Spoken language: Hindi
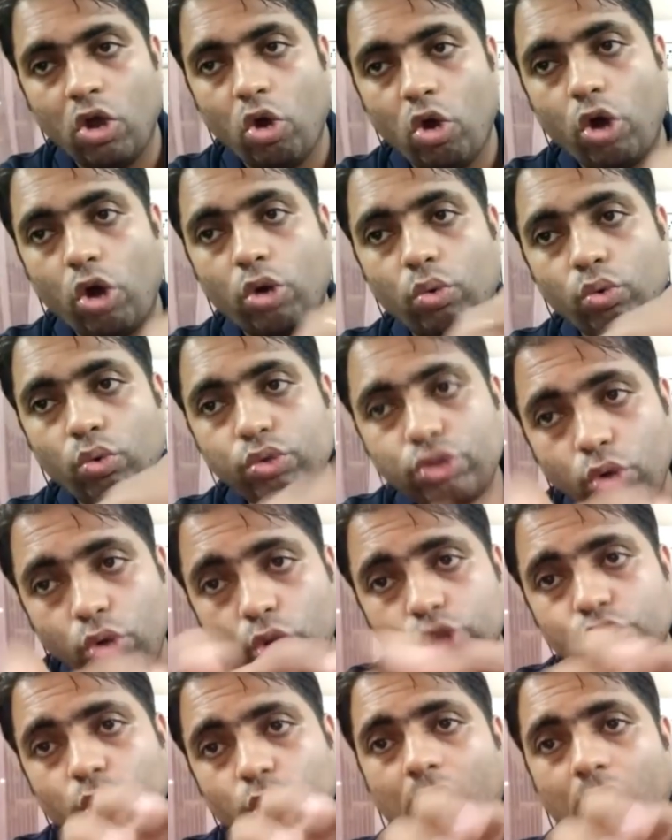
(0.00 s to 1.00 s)
और उसको
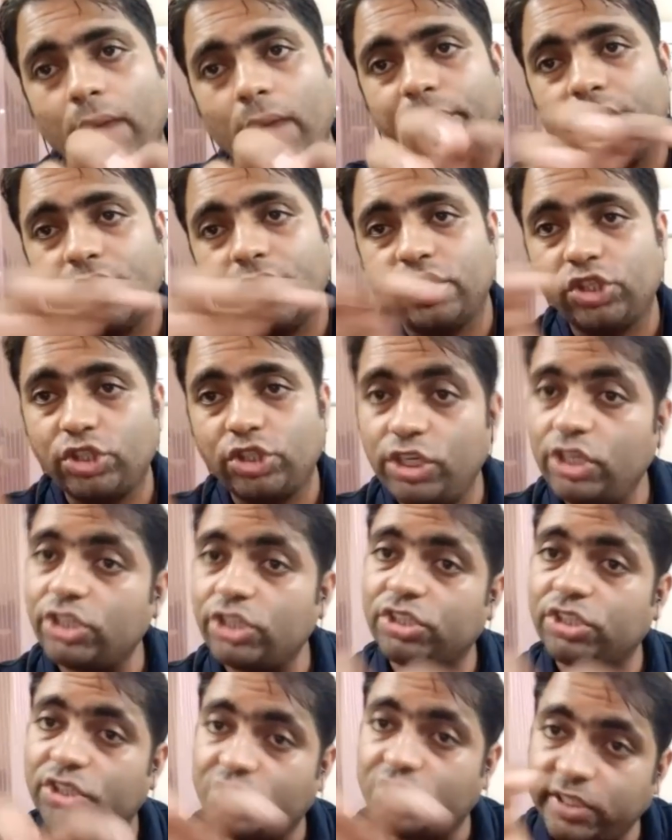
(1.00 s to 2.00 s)
जो है अपने शीर्ष
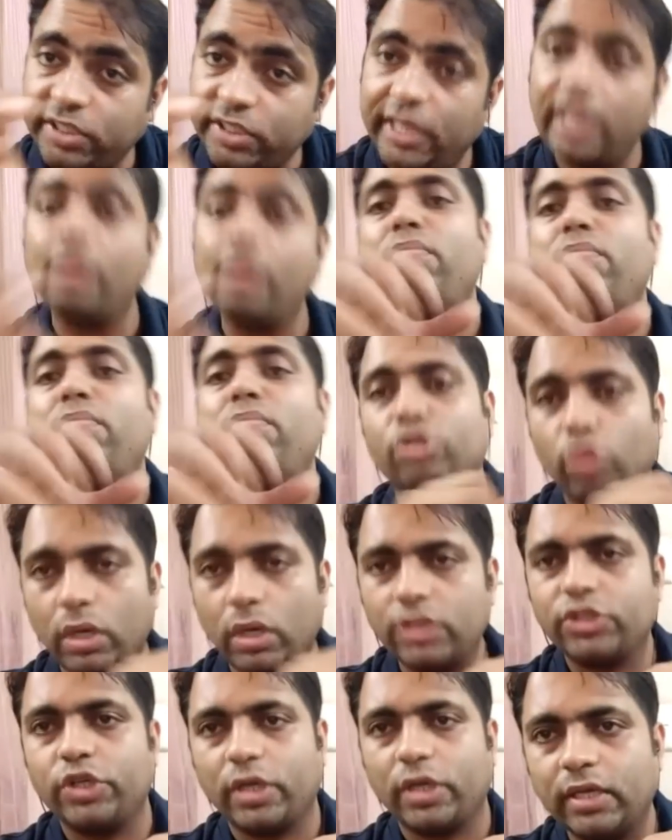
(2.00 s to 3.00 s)
टीम में जो
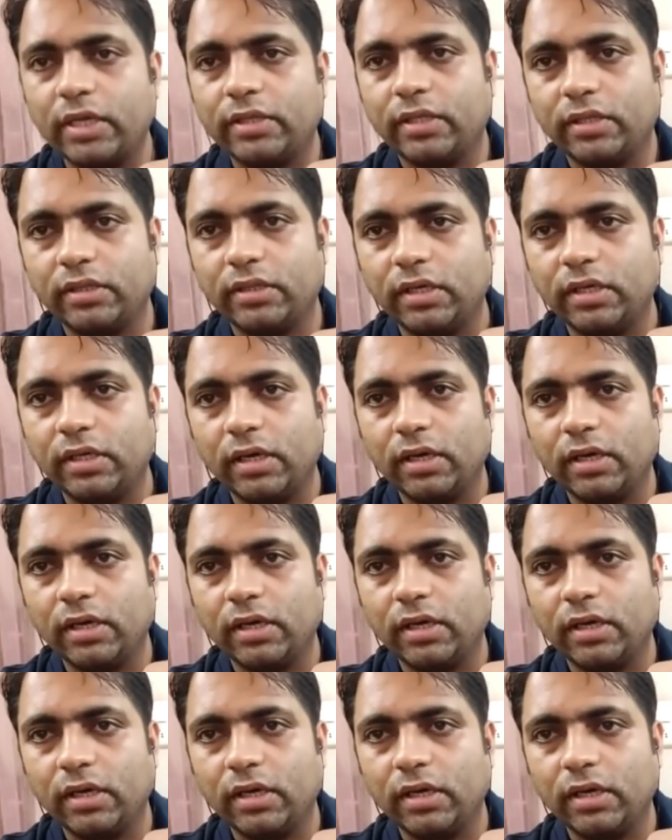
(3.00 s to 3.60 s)
है जगह देती है